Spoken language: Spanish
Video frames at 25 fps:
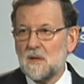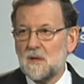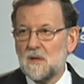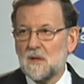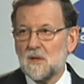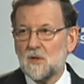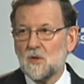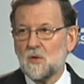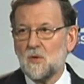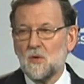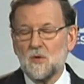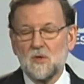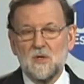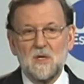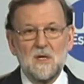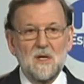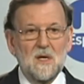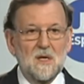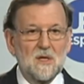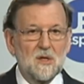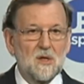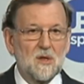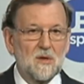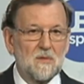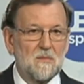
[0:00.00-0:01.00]
estos
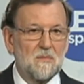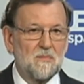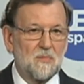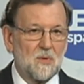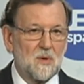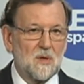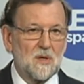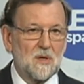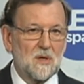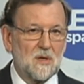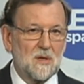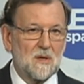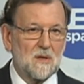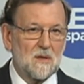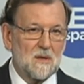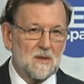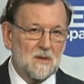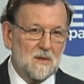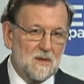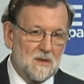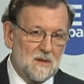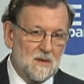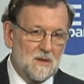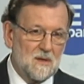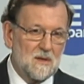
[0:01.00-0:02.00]
días, pues
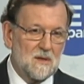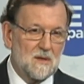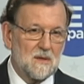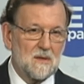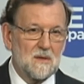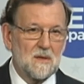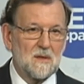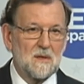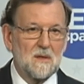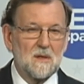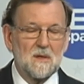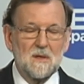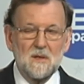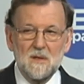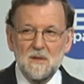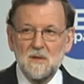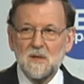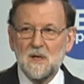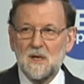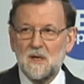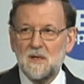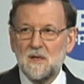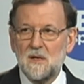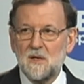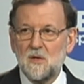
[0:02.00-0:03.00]

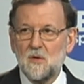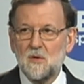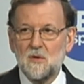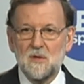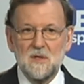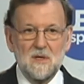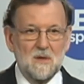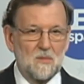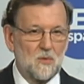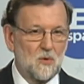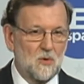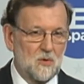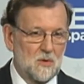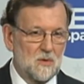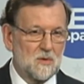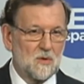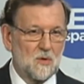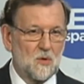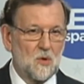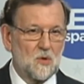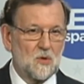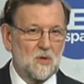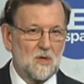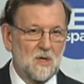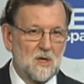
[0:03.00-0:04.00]
eh, yo llevo
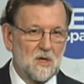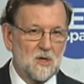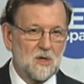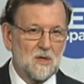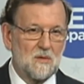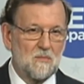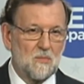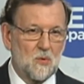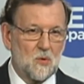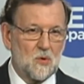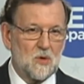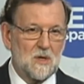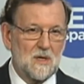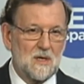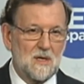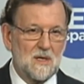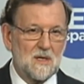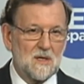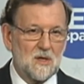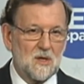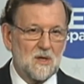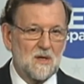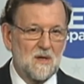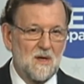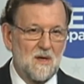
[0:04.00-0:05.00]
dos días en
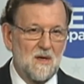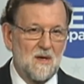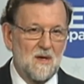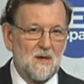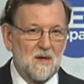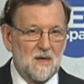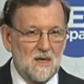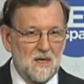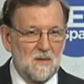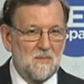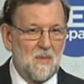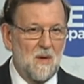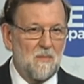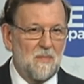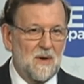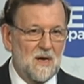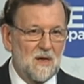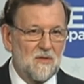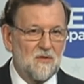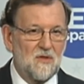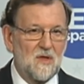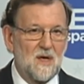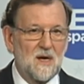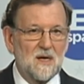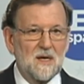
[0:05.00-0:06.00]
Bruselas y me
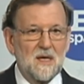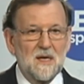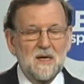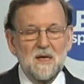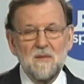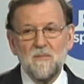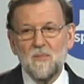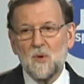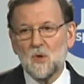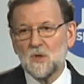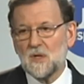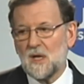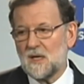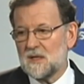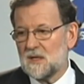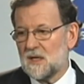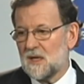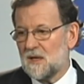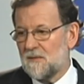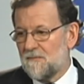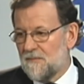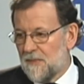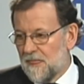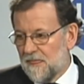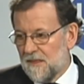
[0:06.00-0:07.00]
parecía que era
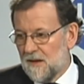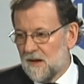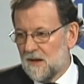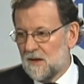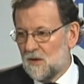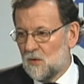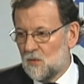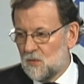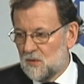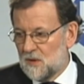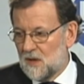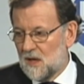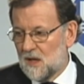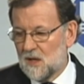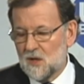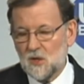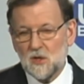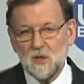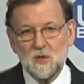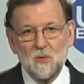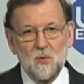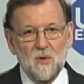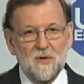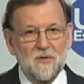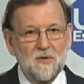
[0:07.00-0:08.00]
importante eh, una
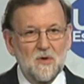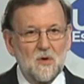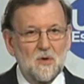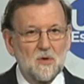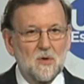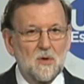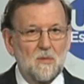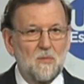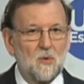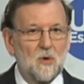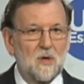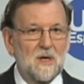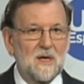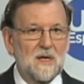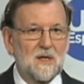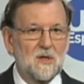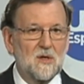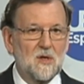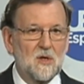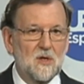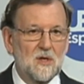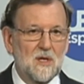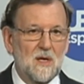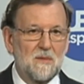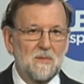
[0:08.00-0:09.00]
situación como la que
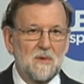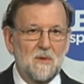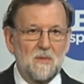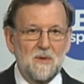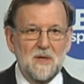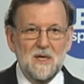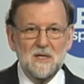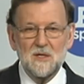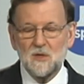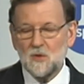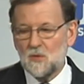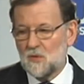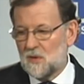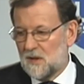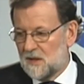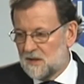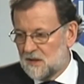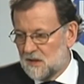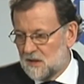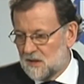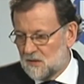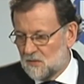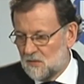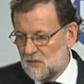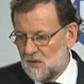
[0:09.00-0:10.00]
se está viviendo.
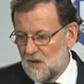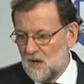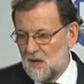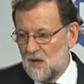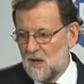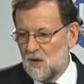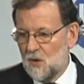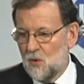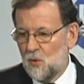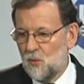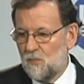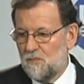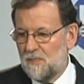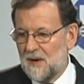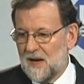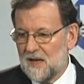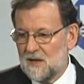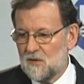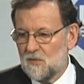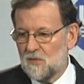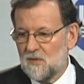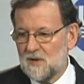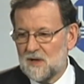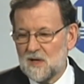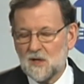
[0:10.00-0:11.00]
Ayer un,
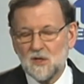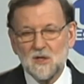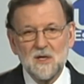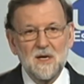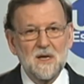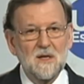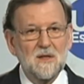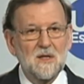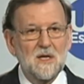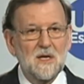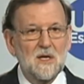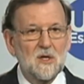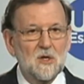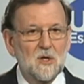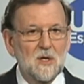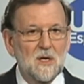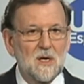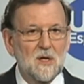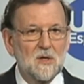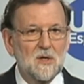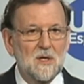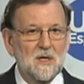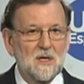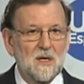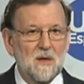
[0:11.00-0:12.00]
pleno de las
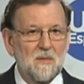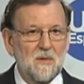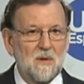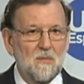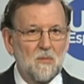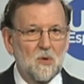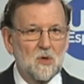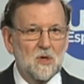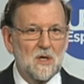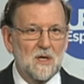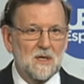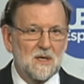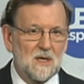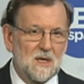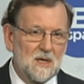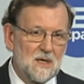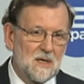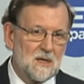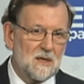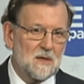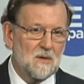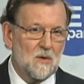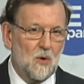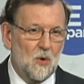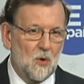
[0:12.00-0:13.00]
características del que vimos
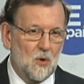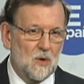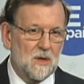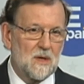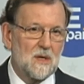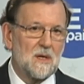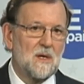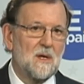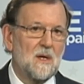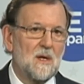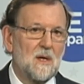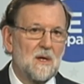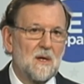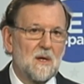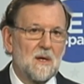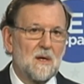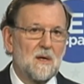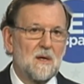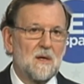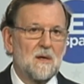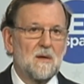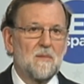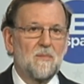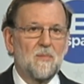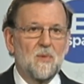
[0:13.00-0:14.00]
ayer, hoy
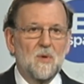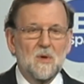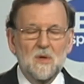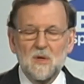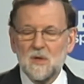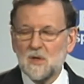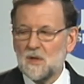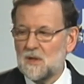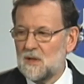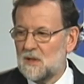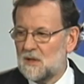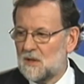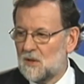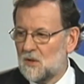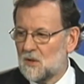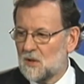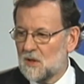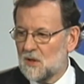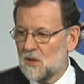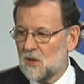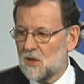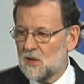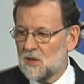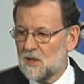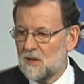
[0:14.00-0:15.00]
eh, pues lo
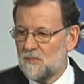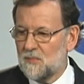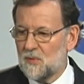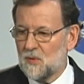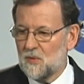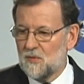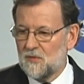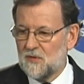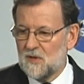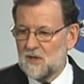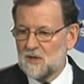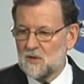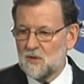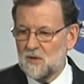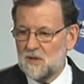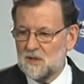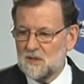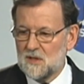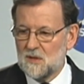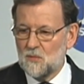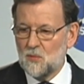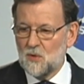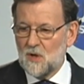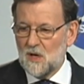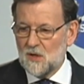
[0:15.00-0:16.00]
que se está produciendo en el
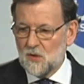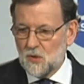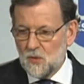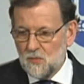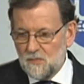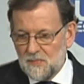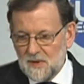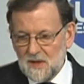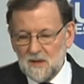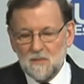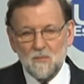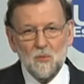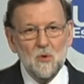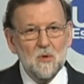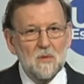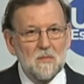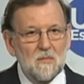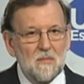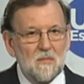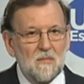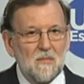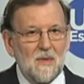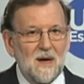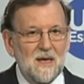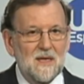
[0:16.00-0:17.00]
Tribunal Supremo,
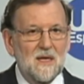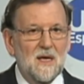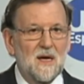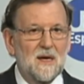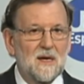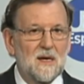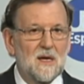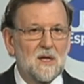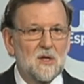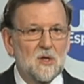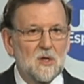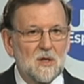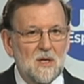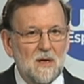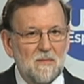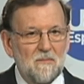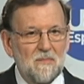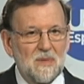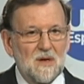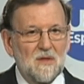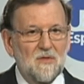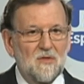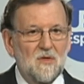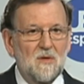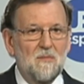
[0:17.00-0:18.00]
mañana está en
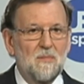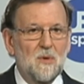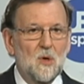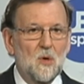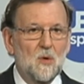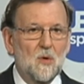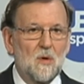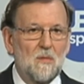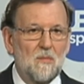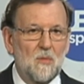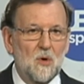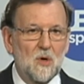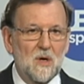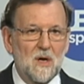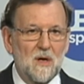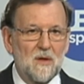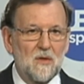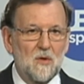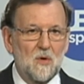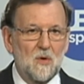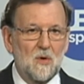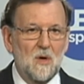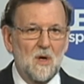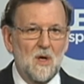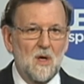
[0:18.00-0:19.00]
principio
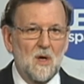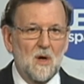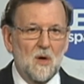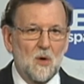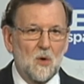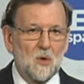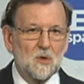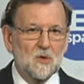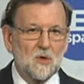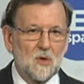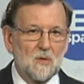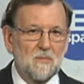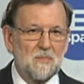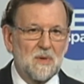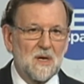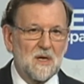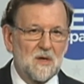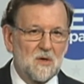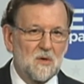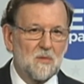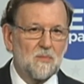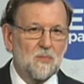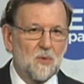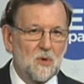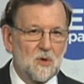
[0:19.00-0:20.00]
convocado otro
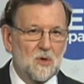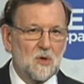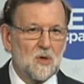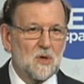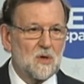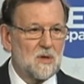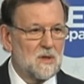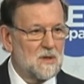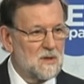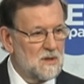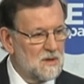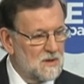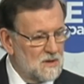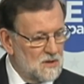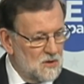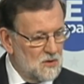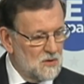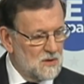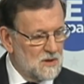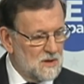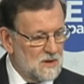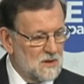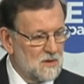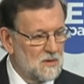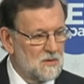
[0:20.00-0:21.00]
pleno, pues yo
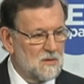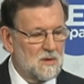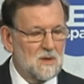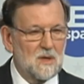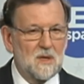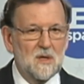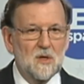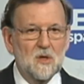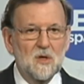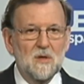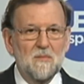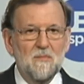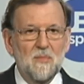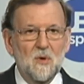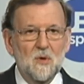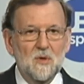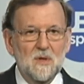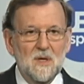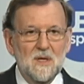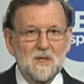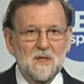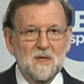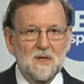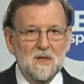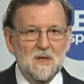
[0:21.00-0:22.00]
creo que es
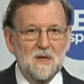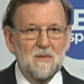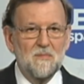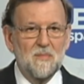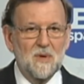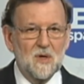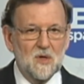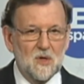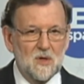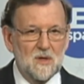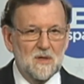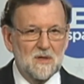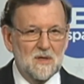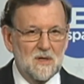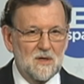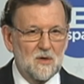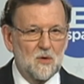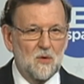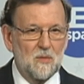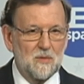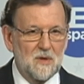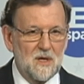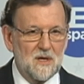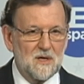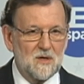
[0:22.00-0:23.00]
importante que el presidente del
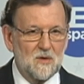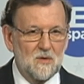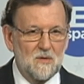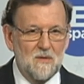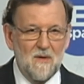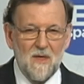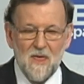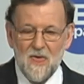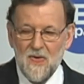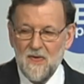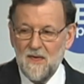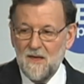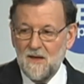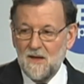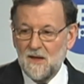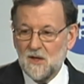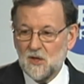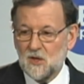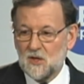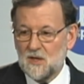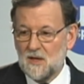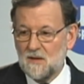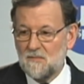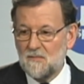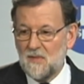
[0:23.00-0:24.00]
Gobierno
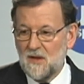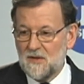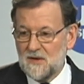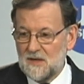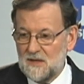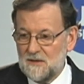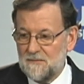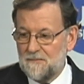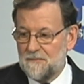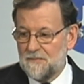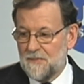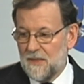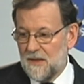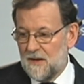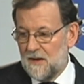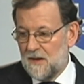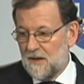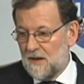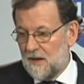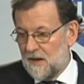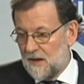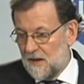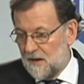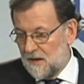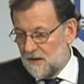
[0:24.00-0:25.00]
esté en Madrid,
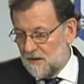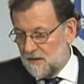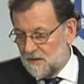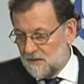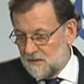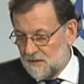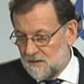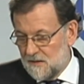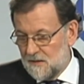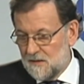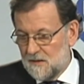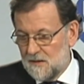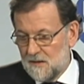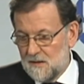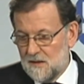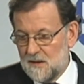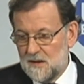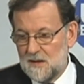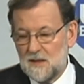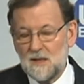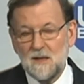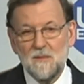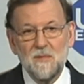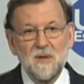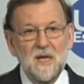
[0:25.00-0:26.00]

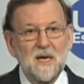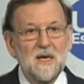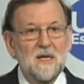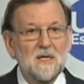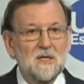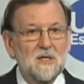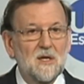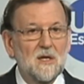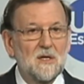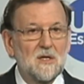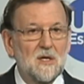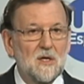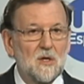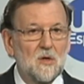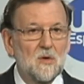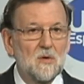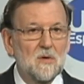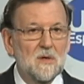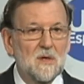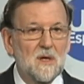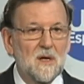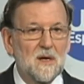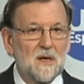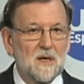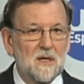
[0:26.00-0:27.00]
en el bien entendido
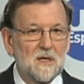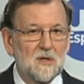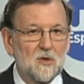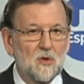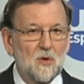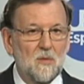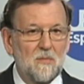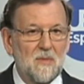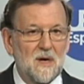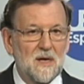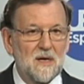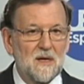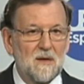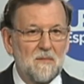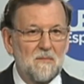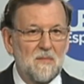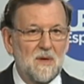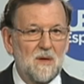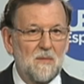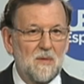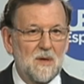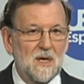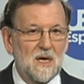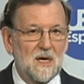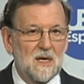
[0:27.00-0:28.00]
que retomaré
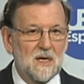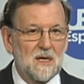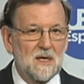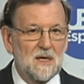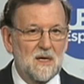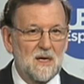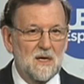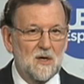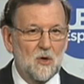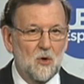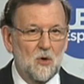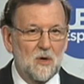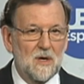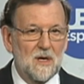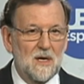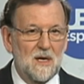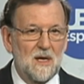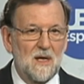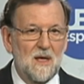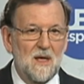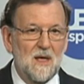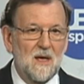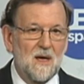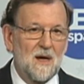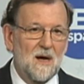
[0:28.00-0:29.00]
mi viaje a Angola
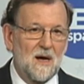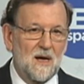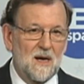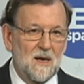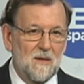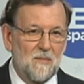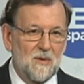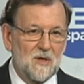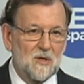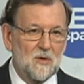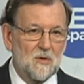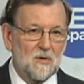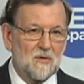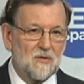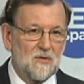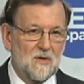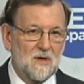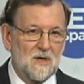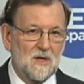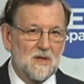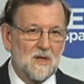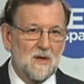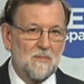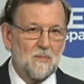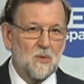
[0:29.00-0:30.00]
a la mayor ceremonia
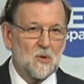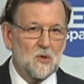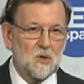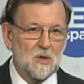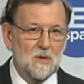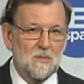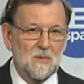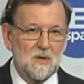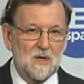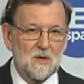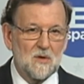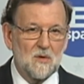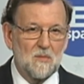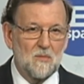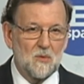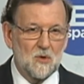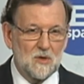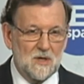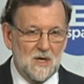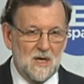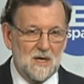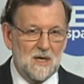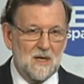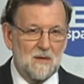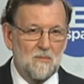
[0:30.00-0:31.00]
posible, como
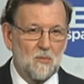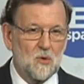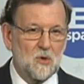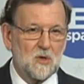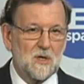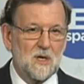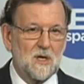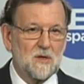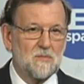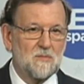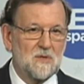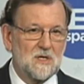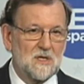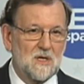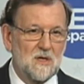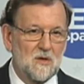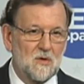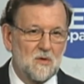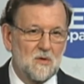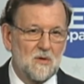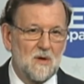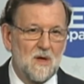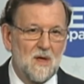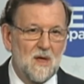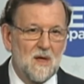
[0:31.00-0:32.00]
ya le hemos
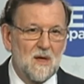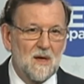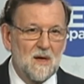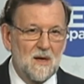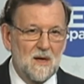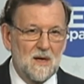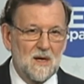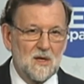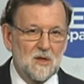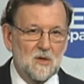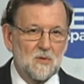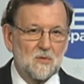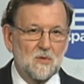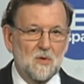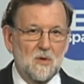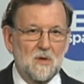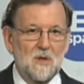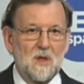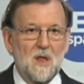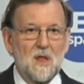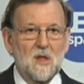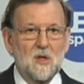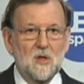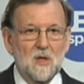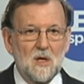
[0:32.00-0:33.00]
transmitido a las
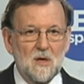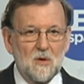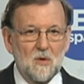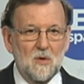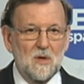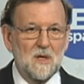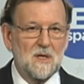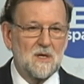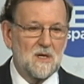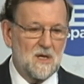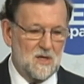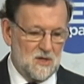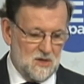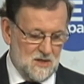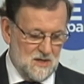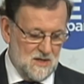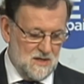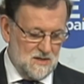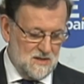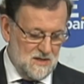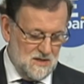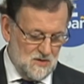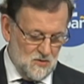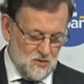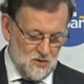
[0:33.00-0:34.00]
autoridades angoleñas que
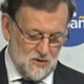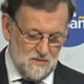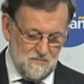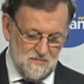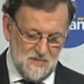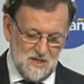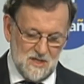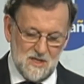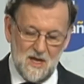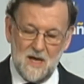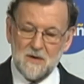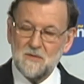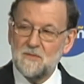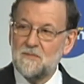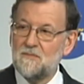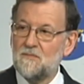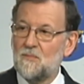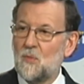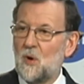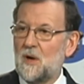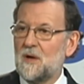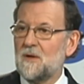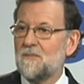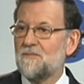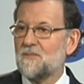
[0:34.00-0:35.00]
allí nos invitaron.
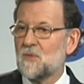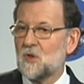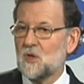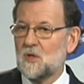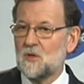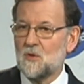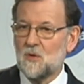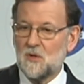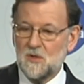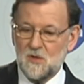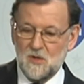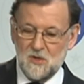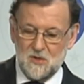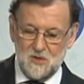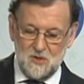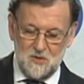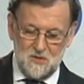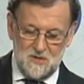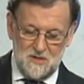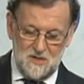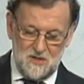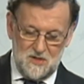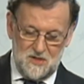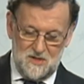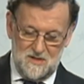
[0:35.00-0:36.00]
Bueno, señoras y
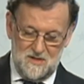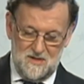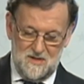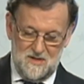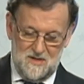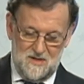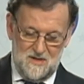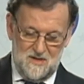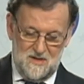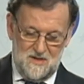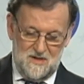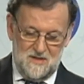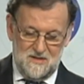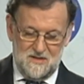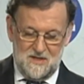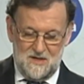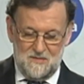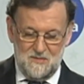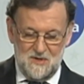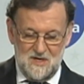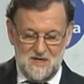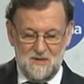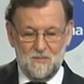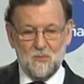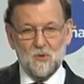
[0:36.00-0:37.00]
señores,
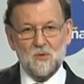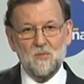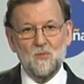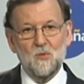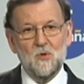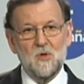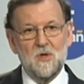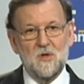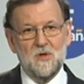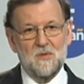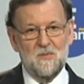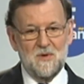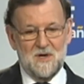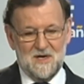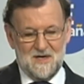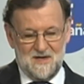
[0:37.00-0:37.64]
terminamos. Muchísimas